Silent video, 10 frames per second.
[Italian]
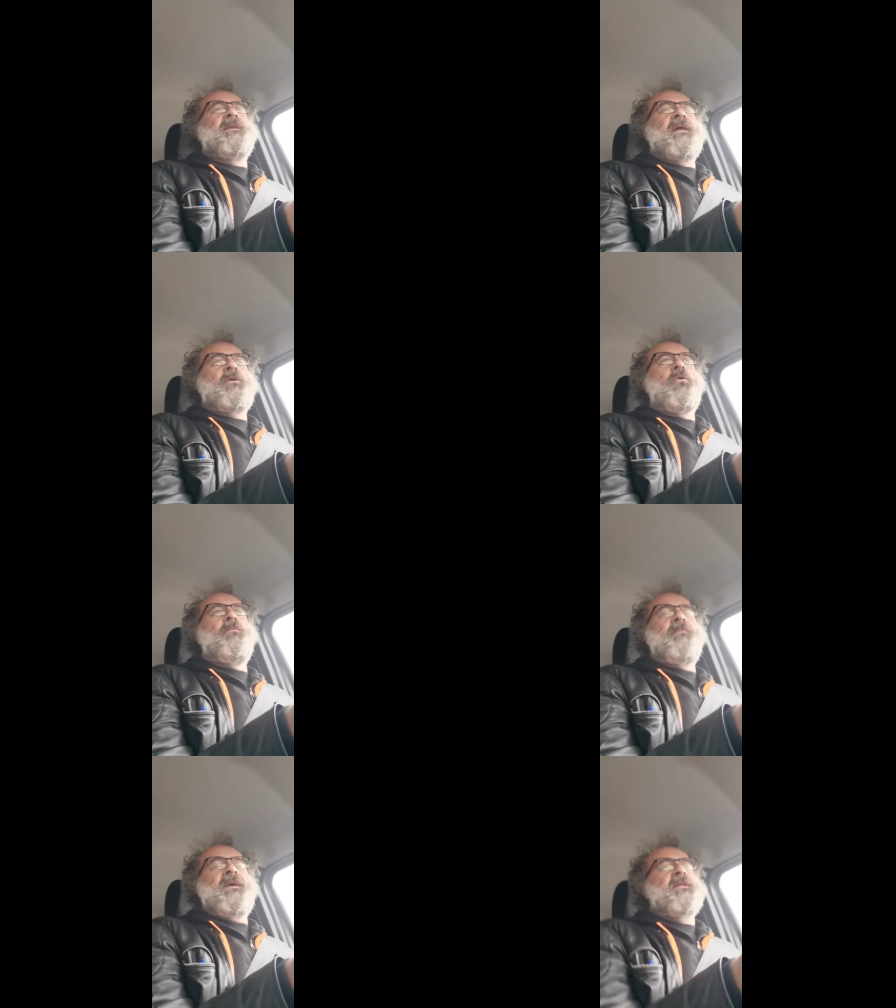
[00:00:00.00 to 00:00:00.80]
della
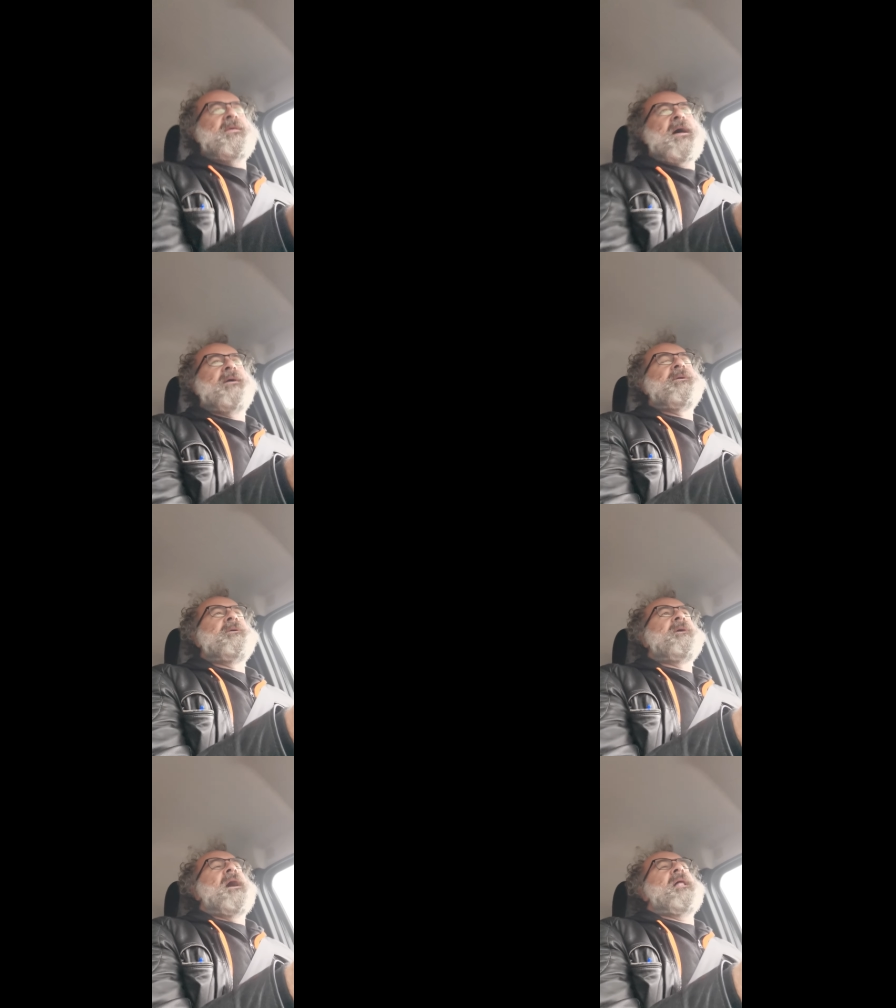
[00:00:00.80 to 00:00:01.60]
commedia
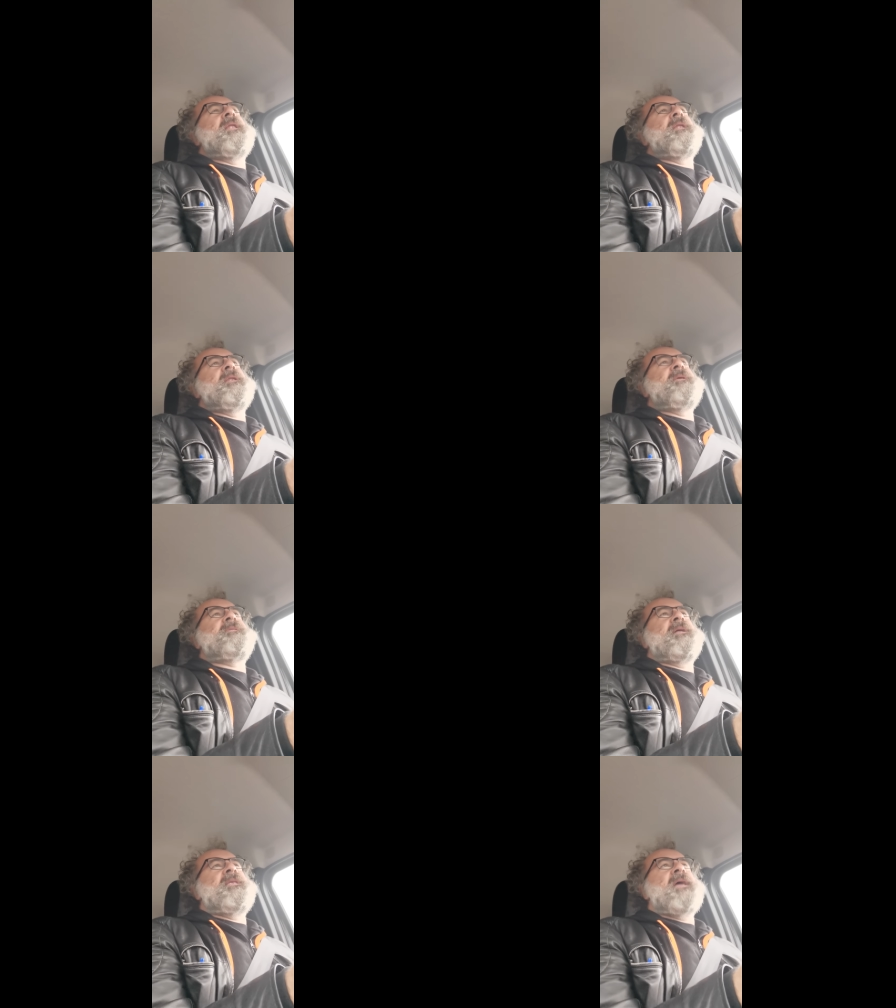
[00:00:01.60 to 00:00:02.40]

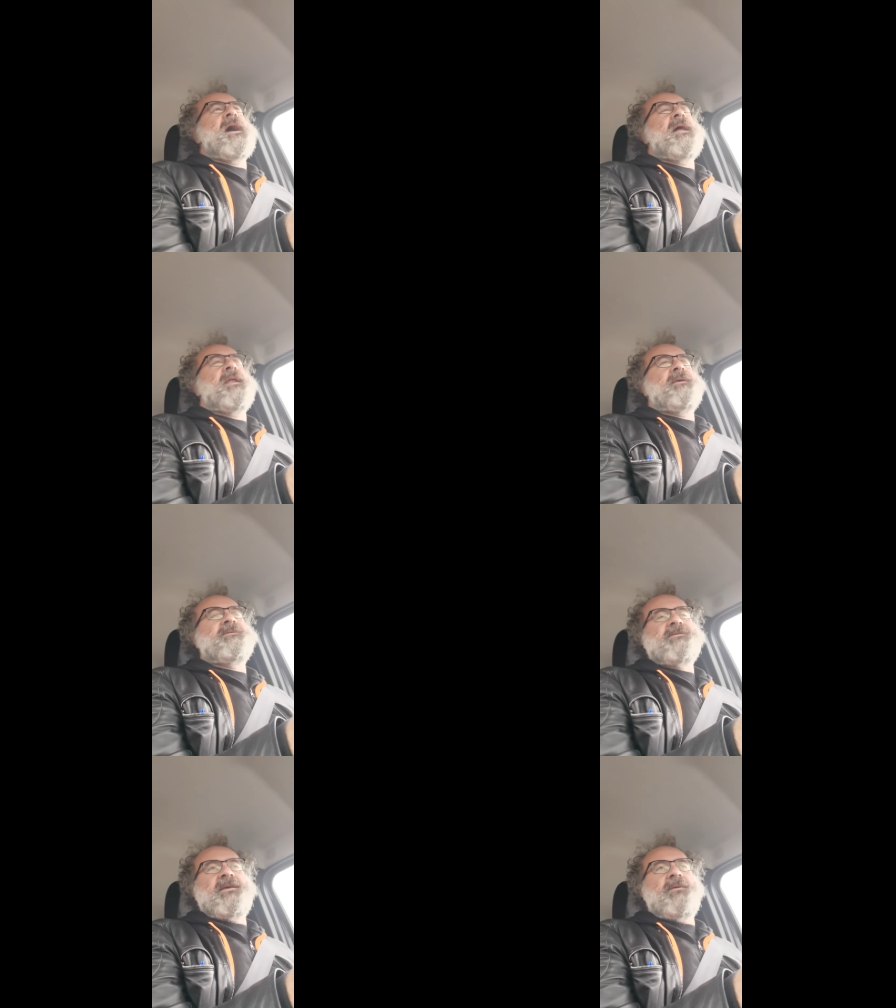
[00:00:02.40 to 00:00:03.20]
all'italiana
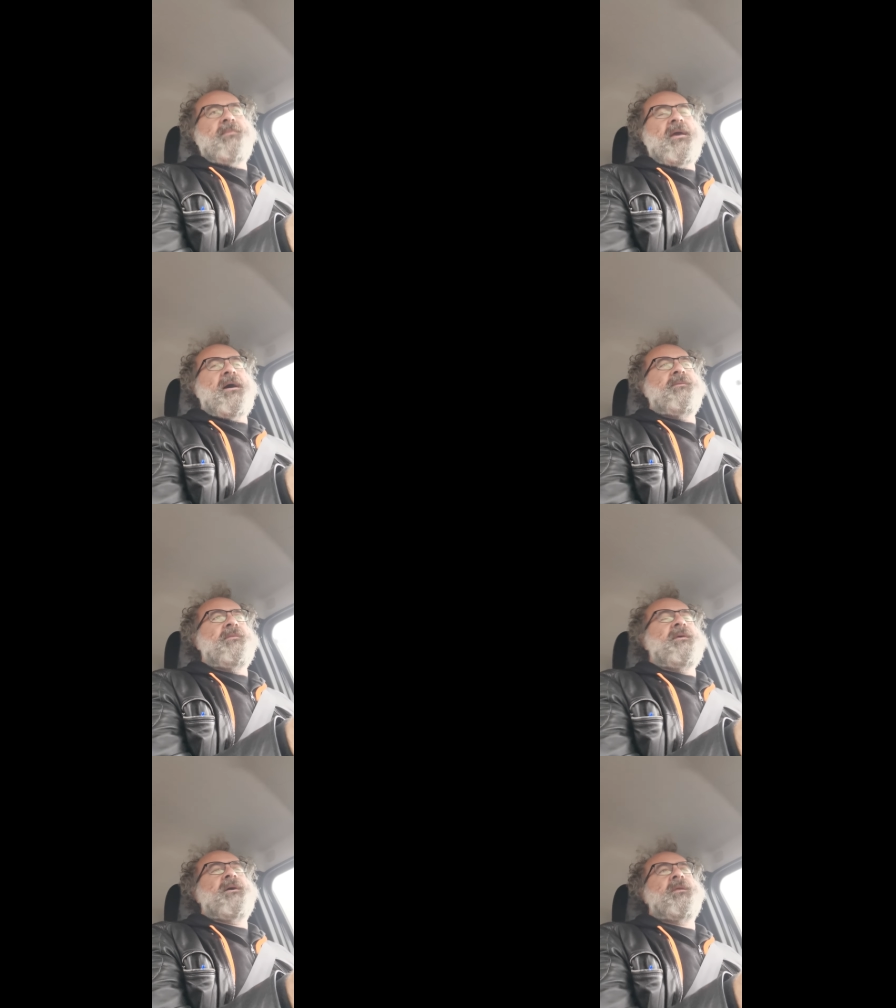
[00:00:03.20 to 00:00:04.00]
insieme a
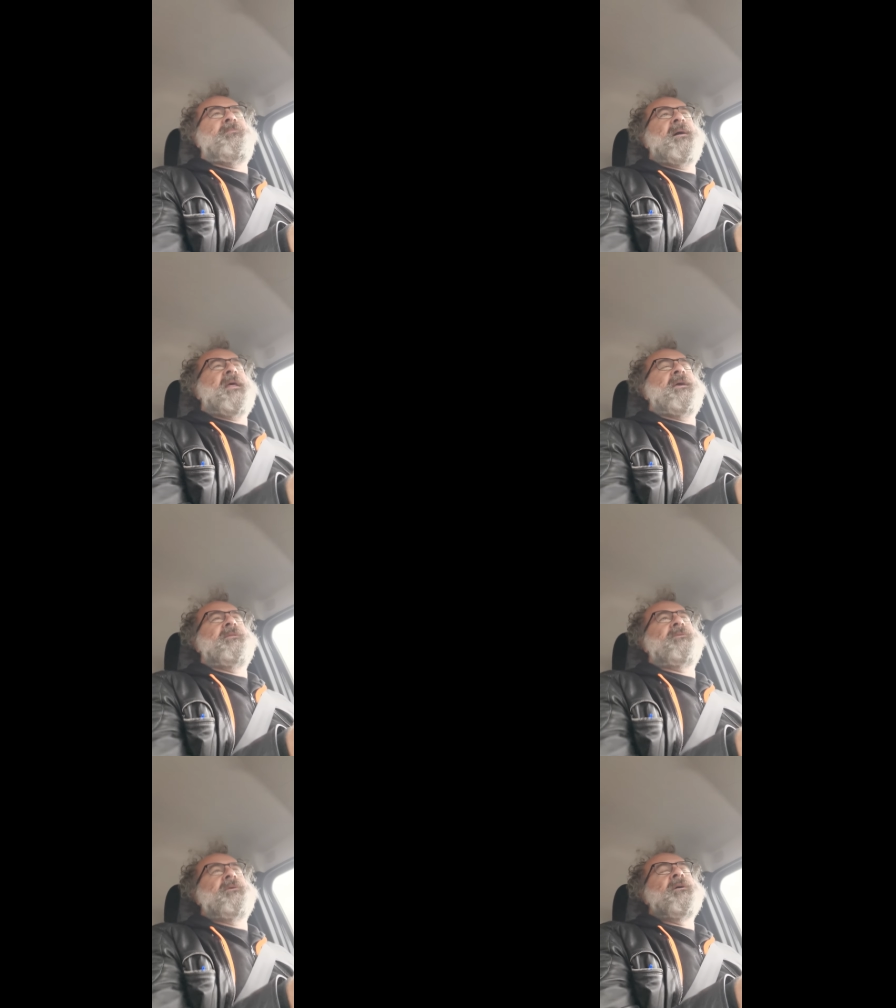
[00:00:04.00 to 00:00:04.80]
Neri
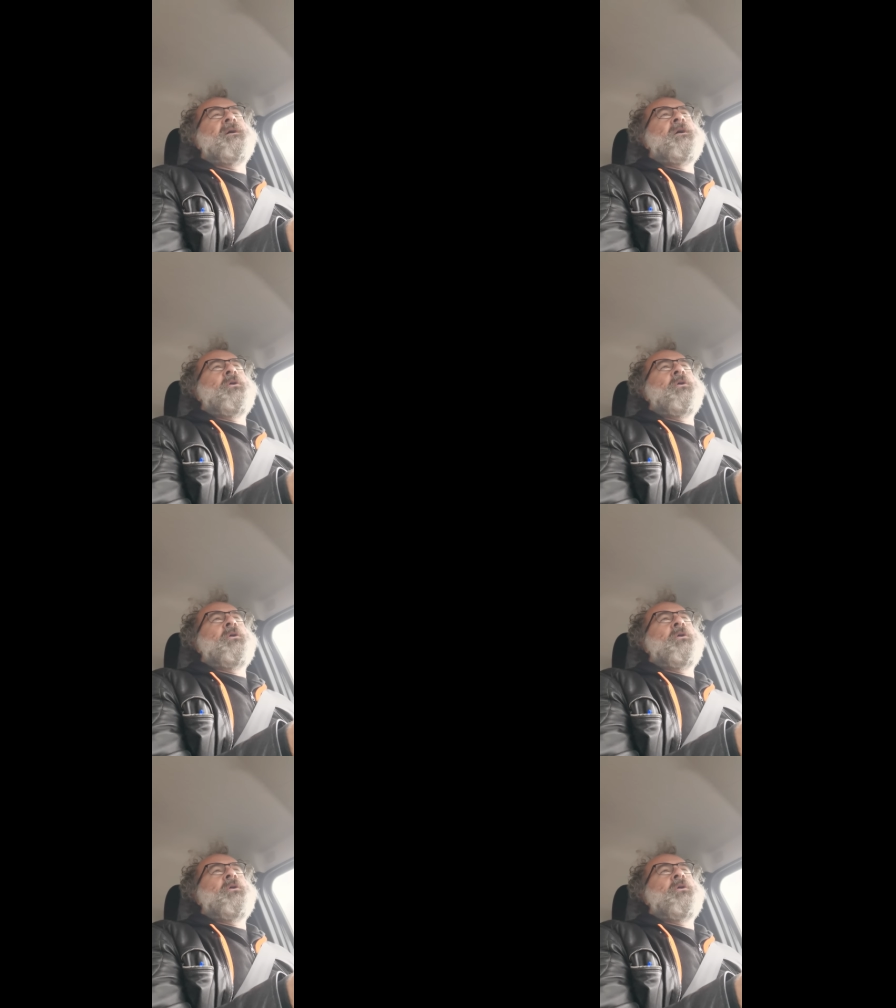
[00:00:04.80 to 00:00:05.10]
Parenti